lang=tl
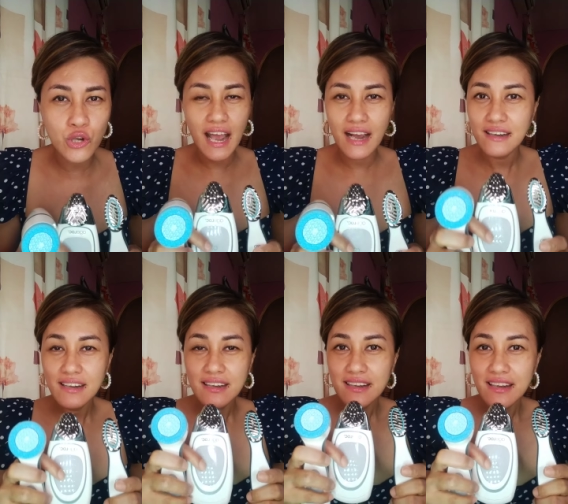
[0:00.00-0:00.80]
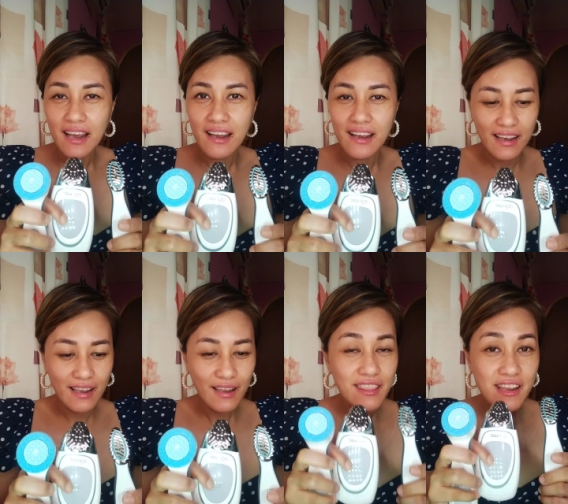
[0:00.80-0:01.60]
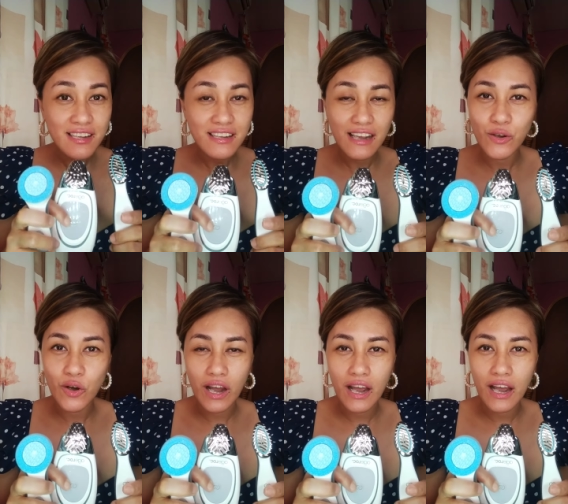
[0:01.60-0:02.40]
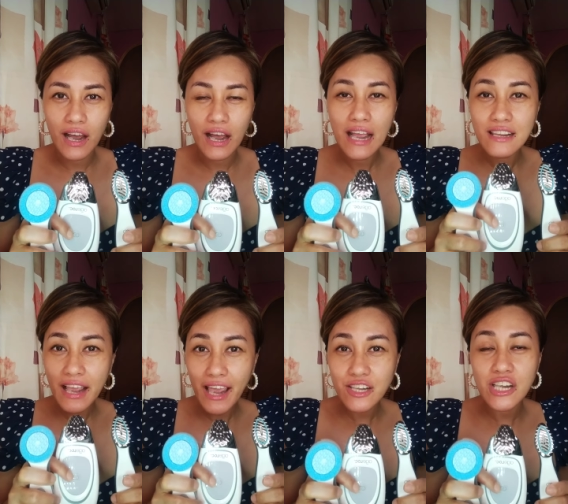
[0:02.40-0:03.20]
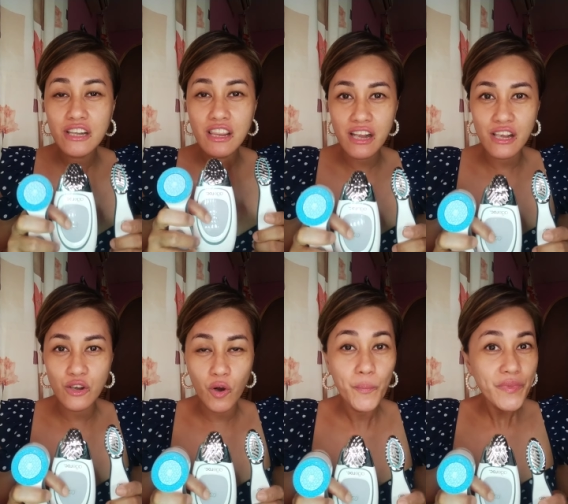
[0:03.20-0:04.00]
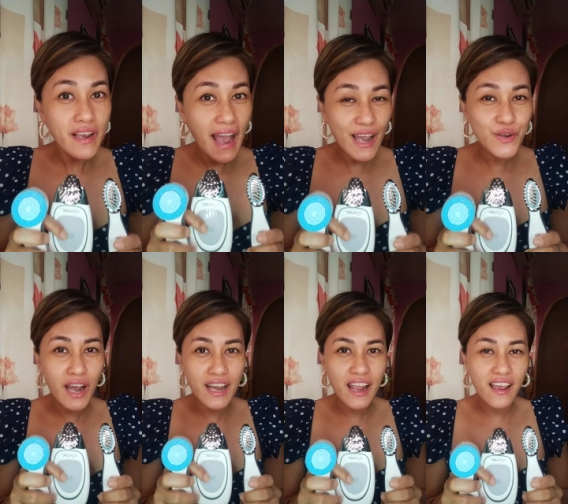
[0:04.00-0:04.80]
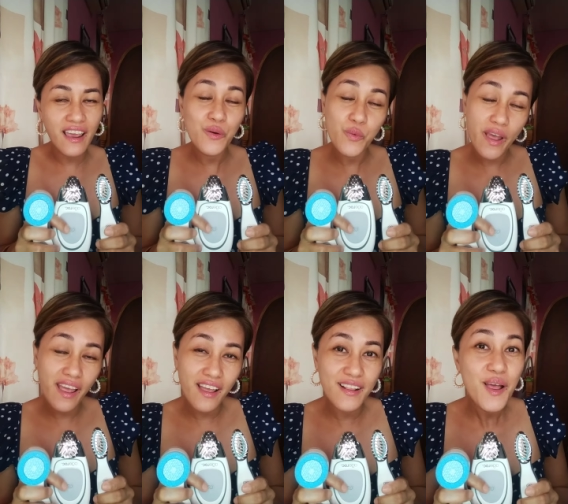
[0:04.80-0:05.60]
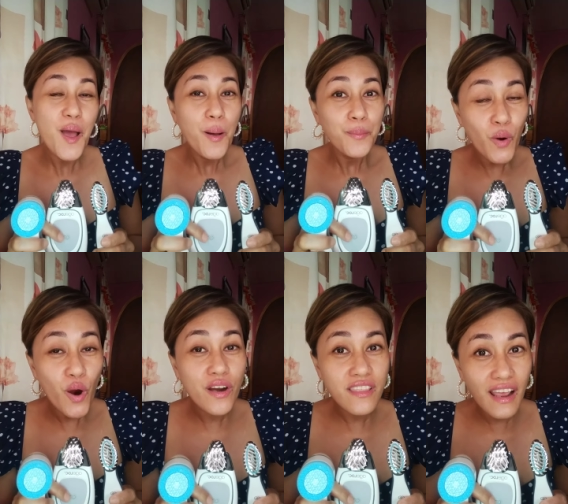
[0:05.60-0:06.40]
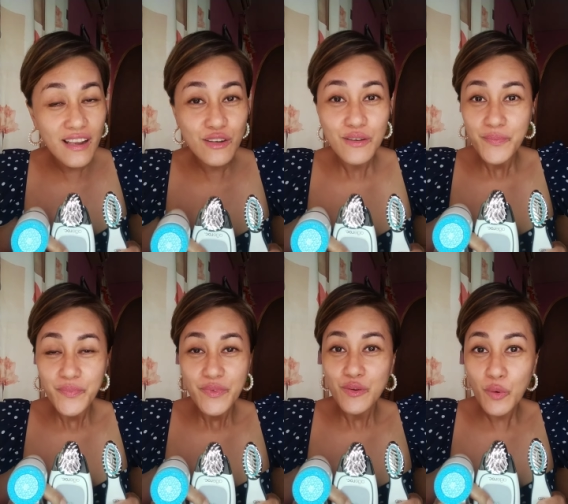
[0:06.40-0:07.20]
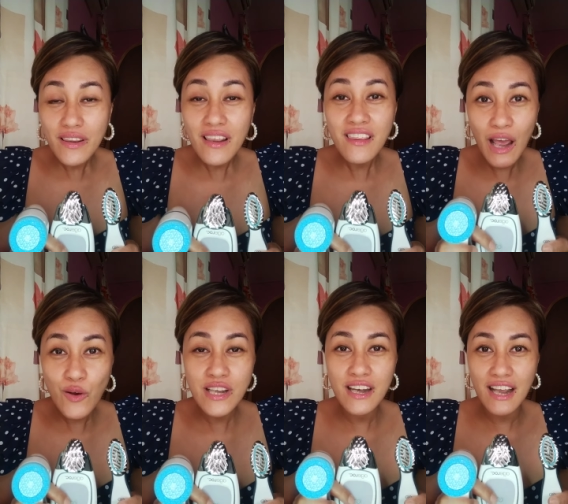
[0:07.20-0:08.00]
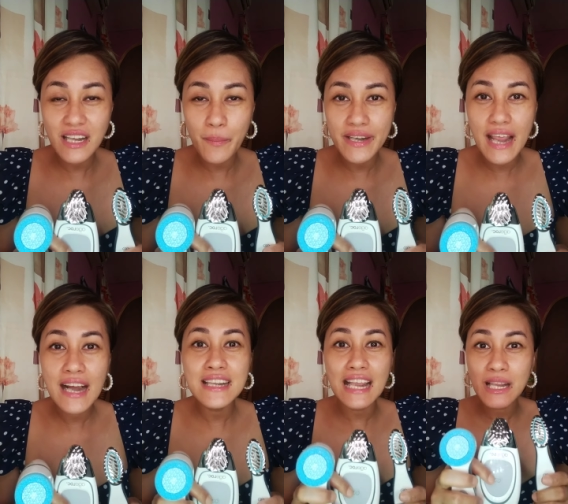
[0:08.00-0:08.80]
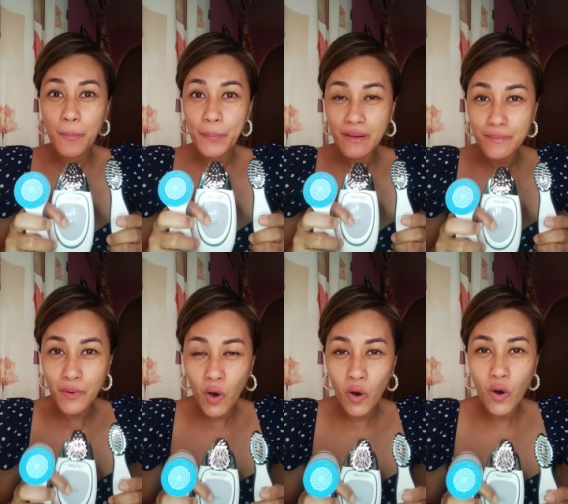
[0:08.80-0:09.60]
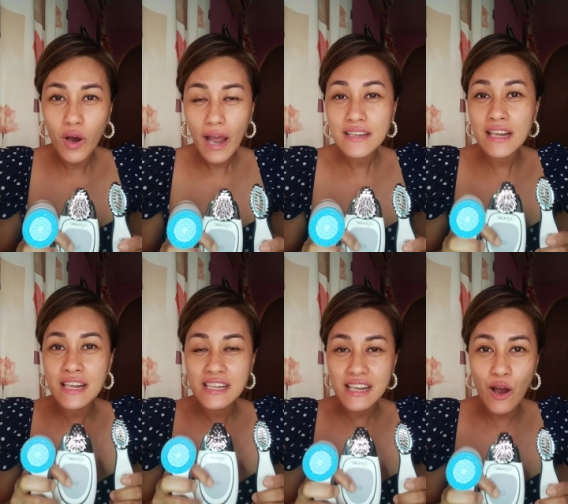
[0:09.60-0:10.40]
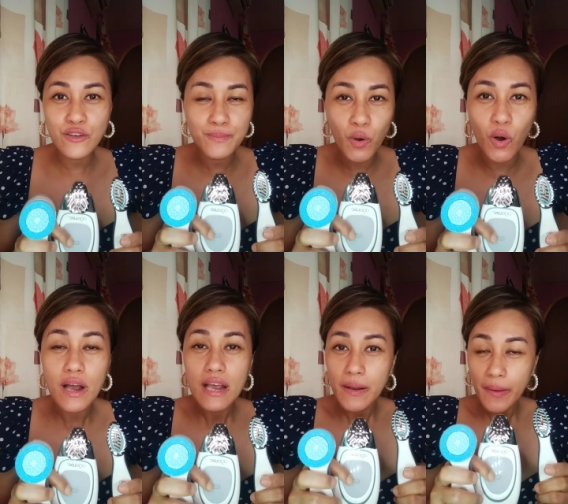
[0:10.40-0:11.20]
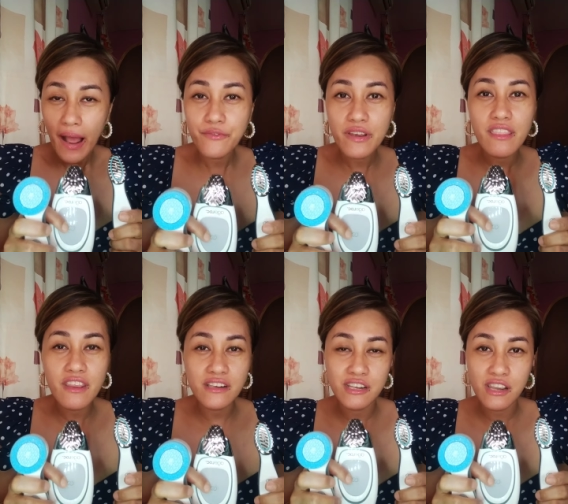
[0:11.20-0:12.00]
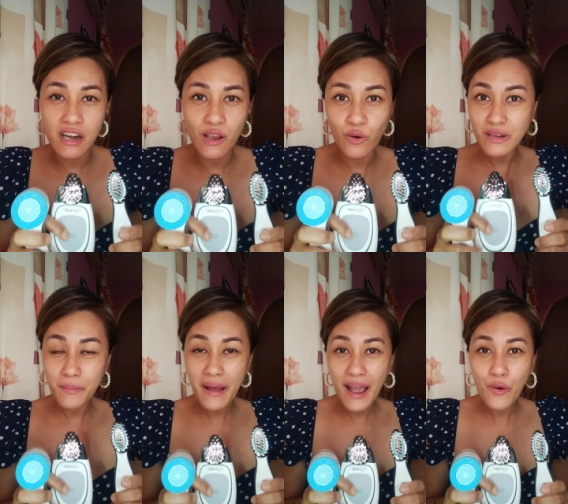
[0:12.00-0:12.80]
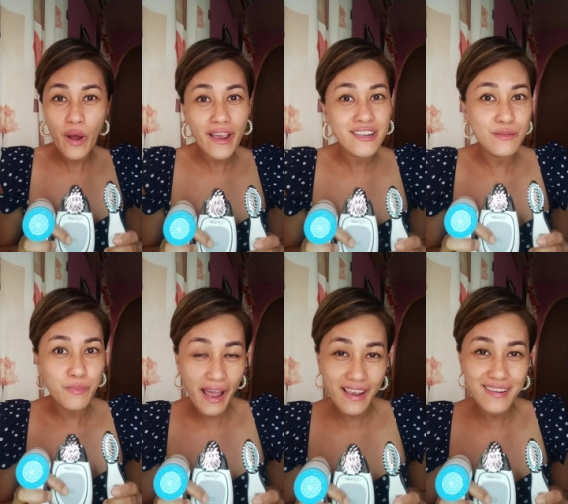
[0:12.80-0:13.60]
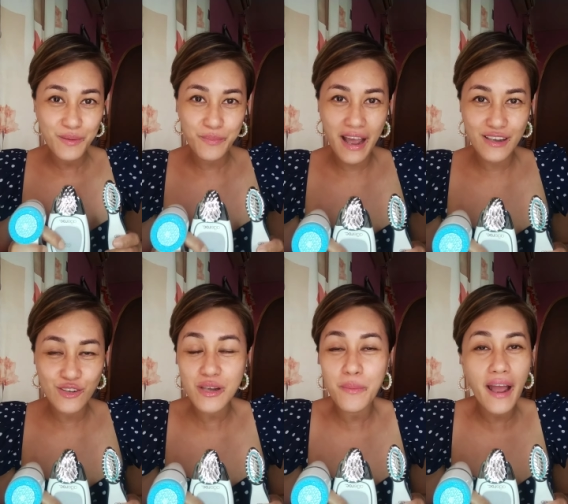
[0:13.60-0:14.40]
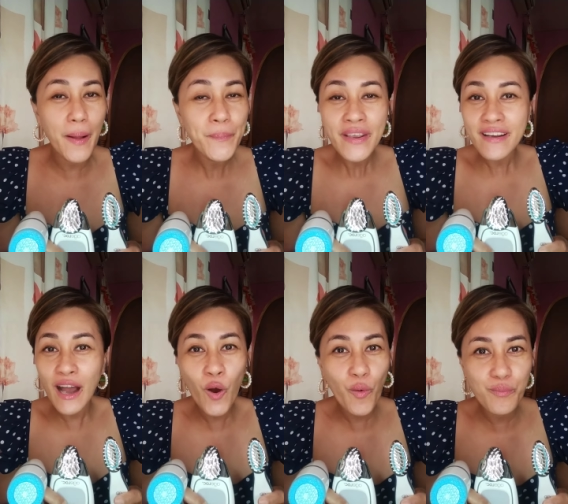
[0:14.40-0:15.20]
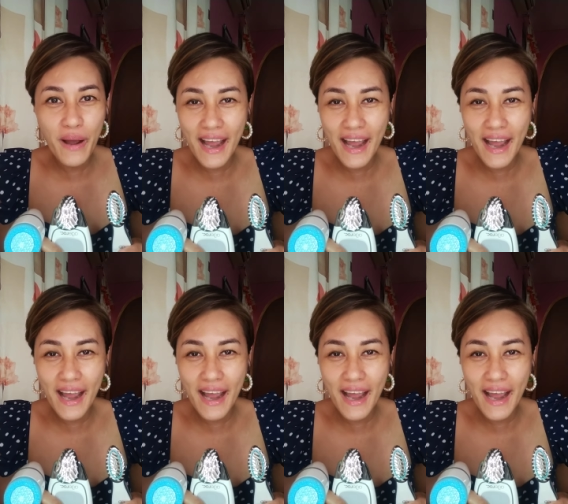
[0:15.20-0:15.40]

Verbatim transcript: ng uh, this ano uh, anti-aging trio. Gaano kalaki? Well, more than 20,000 lang naman ang natipid mo, ang na-discount mo having this three. O di ba? Wise buy, di ba? So sa mga ka-home